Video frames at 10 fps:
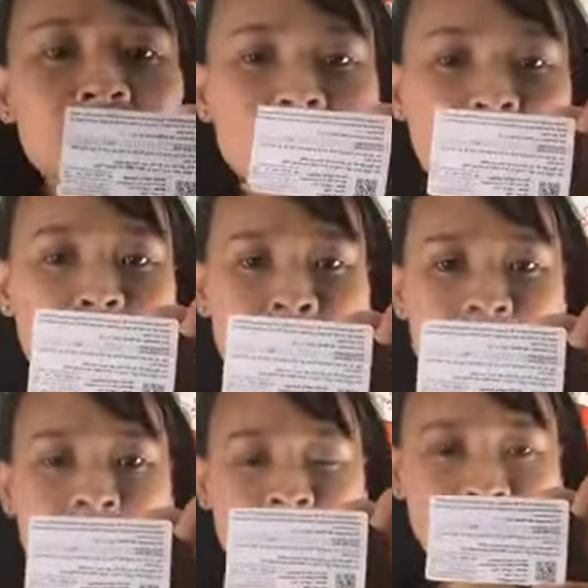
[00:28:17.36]
Shop
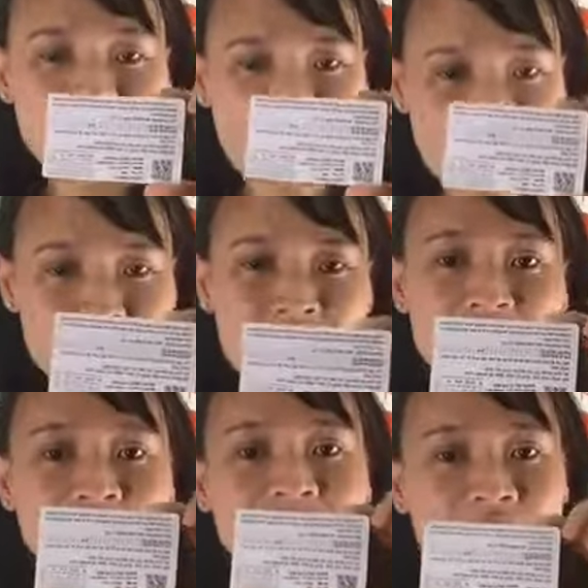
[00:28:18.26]
là cam kết,
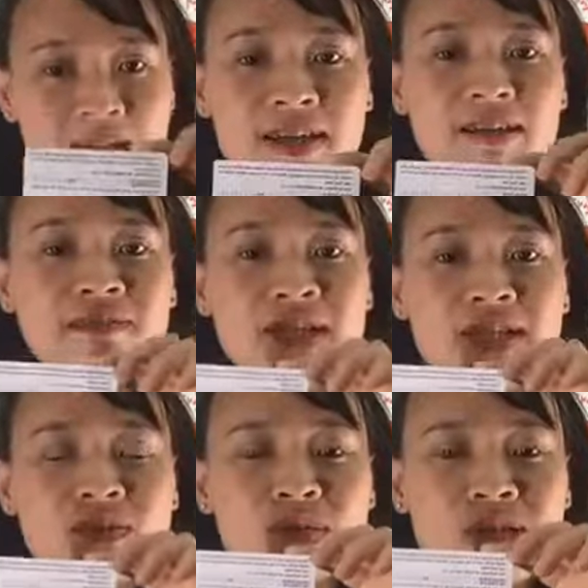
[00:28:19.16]
khẳng định và
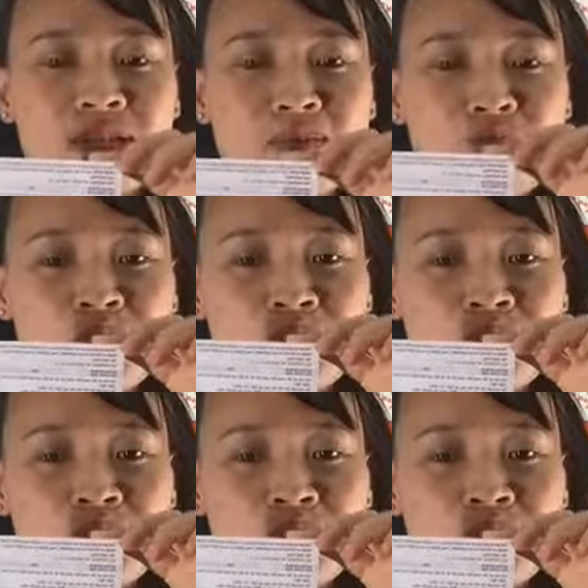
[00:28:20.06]
chịu trách nhiệm một